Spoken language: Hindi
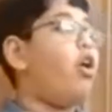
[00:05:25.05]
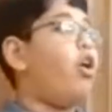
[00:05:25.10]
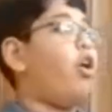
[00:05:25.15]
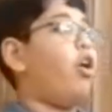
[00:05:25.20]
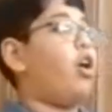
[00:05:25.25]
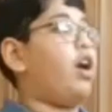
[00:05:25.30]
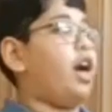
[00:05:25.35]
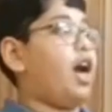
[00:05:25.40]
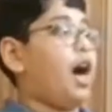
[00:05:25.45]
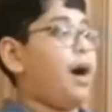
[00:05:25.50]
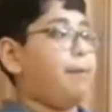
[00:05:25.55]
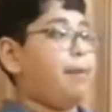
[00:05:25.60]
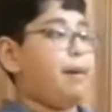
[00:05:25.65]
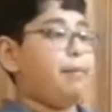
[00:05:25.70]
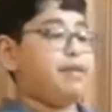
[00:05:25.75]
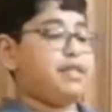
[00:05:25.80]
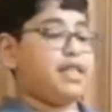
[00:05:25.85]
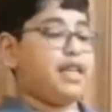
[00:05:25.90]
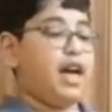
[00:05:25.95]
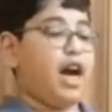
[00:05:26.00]
और अब
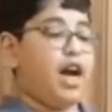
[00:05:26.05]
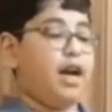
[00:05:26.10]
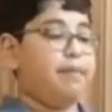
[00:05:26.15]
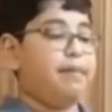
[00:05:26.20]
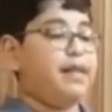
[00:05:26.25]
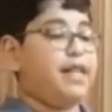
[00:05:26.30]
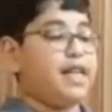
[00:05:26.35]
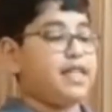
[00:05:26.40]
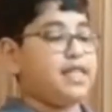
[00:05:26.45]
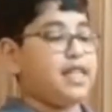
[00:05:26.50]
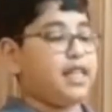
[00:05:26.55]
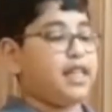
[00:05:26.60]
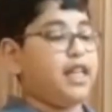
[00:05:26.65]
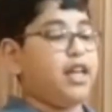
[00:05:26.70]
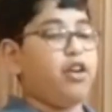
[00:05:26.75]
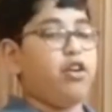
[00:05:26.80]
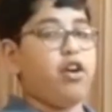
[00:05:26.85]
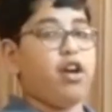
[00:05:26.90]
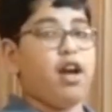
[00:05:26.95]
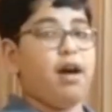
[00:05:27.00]
आप इसकी हाइट भी देख सकते
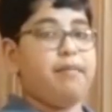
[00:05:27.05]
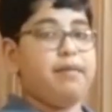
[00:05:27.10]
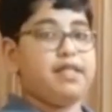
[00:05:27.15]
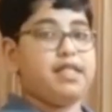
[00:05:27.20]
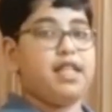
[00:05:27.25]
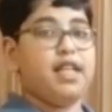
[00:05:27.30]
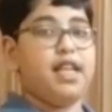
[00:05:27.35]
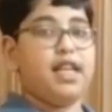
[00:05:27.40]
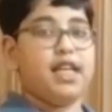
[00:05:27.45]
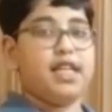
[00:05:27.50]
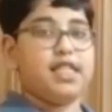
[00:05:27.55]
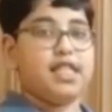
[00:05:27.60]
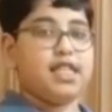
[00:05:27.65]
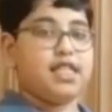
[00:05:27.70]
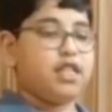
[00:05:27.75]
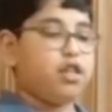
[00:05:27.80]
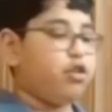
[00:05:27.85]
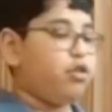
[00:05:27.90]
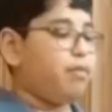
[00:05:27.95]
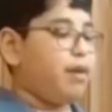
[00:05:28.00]
हैं और आप इस तरीके से
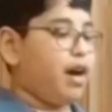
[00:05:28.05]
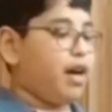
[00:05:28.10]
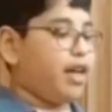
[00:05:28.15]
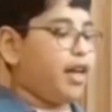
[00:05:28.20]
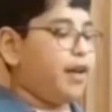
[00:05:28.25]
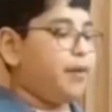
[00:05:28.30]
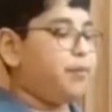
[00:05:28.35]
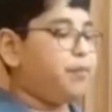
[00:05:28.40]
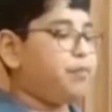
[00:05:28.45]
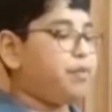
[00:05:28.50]
इसे घुमा के